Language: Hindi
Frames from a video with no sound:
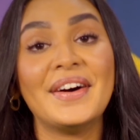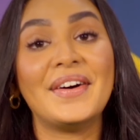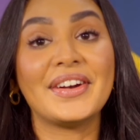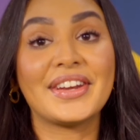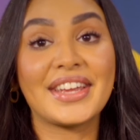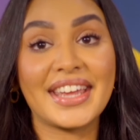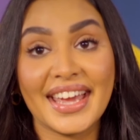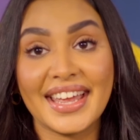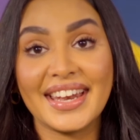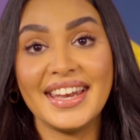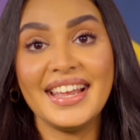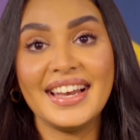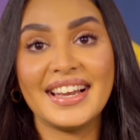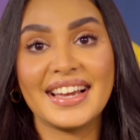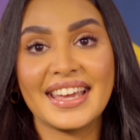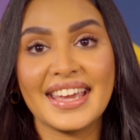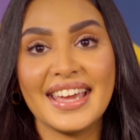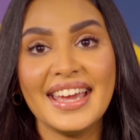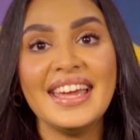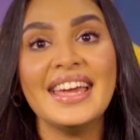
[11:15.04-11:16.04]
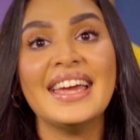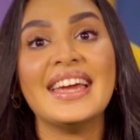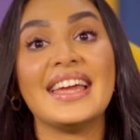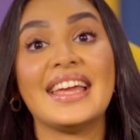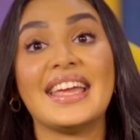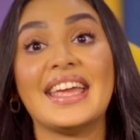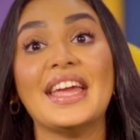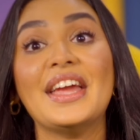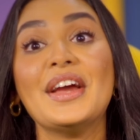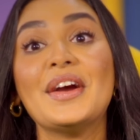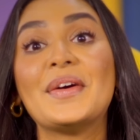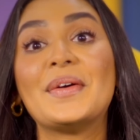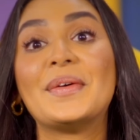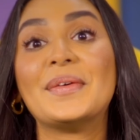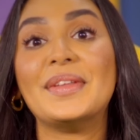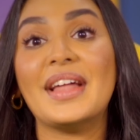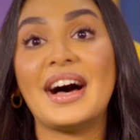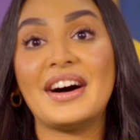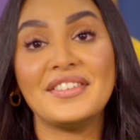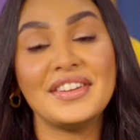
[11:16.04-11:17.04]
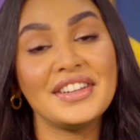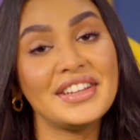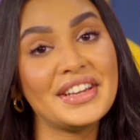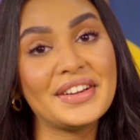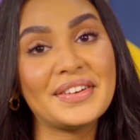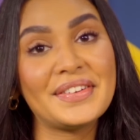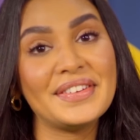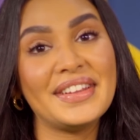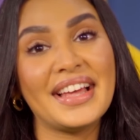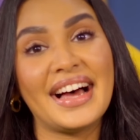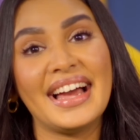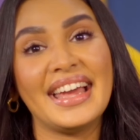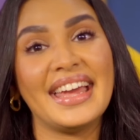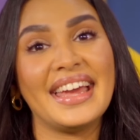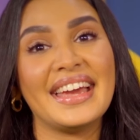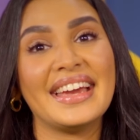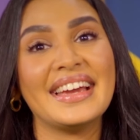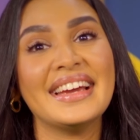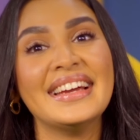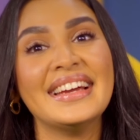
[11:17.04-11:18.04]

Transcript: और कहने लगे कि खुदावन ही खुदा है